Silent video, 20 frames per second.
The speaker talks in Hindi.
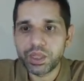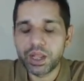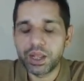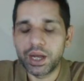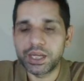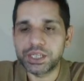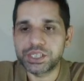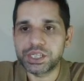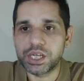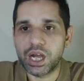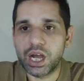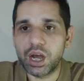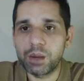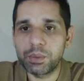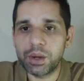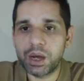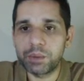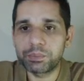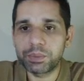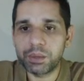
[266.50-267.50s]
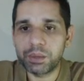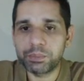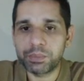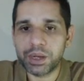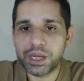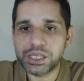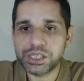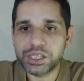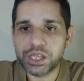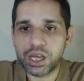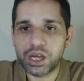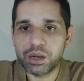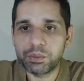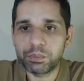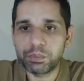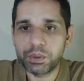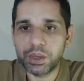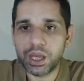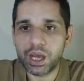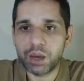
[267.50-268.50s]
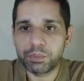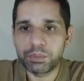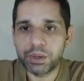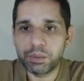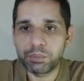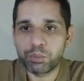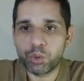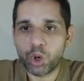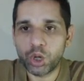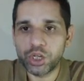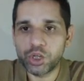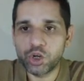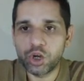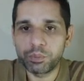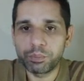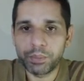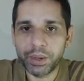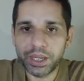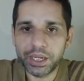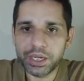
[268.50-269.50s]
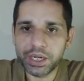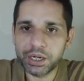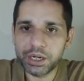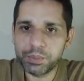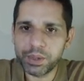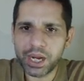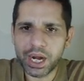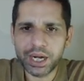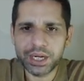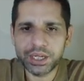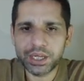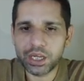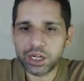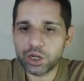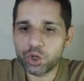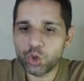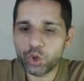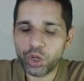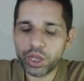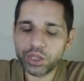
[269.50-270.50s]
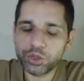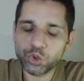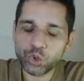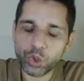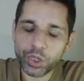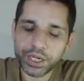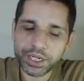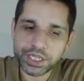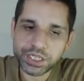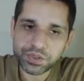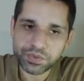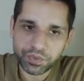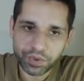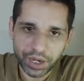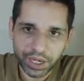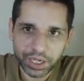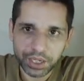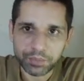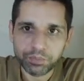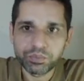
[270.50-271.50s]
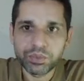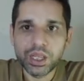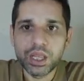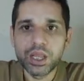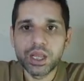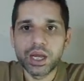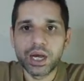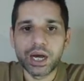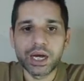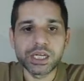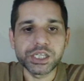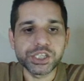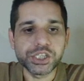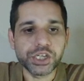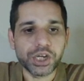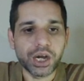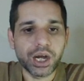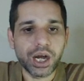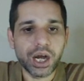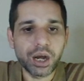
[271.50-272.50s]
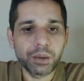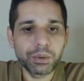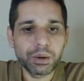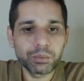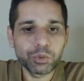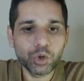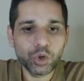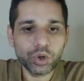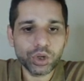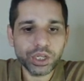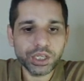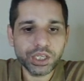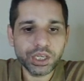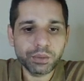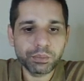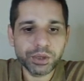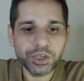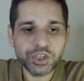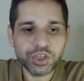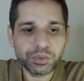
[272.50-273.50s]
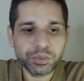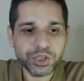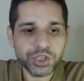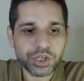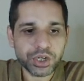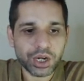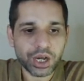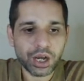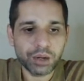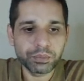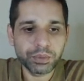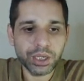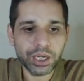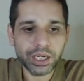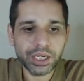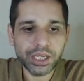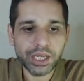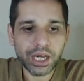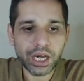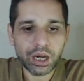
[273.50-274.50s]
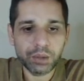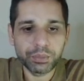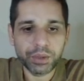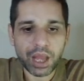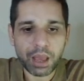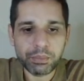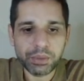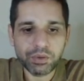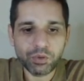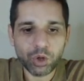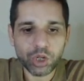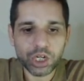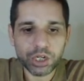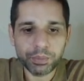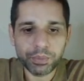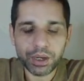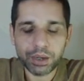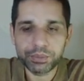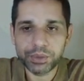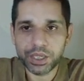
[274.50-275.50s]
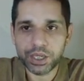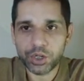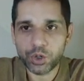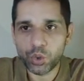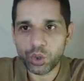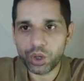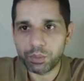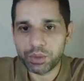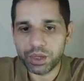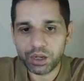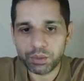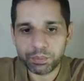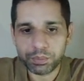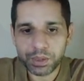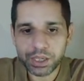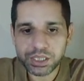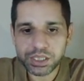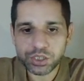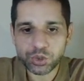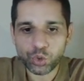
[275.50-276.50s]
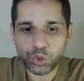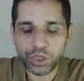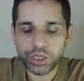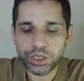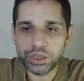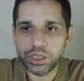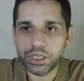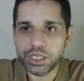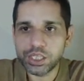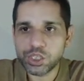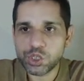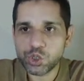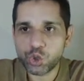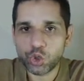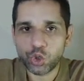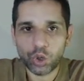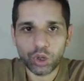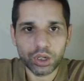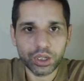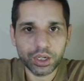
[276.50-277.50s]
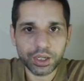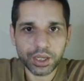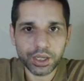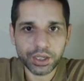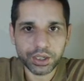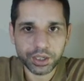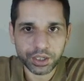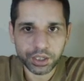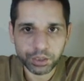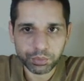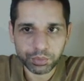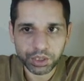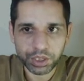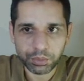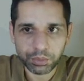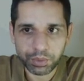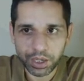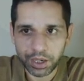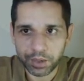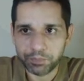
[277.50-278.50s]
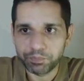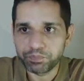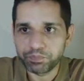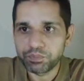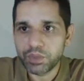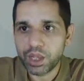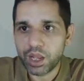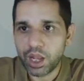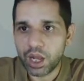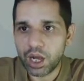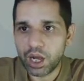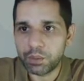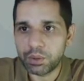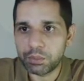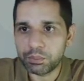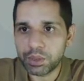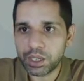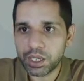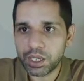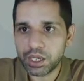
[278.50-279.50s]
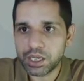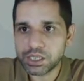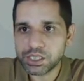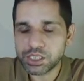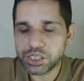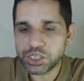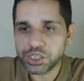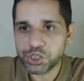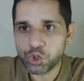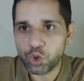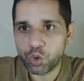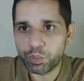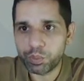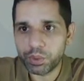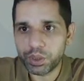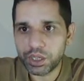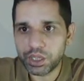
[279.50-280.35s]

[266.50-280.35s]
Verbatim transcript: अच्छा अब आपके पास यहाँ पे आपने पॉलीगॉन मेन नेट भी ऐड कर लोगे तो इट्स फाइन अच्छा अब हम लोगों ने ये मेजर मेजर काम कर लिया अब नैमी वॉलेट में आप देख रहे हो कि मेरे पास कोई तीन डॉलर के करीब करीब हैं अब हमने यहाँ से जी ओपन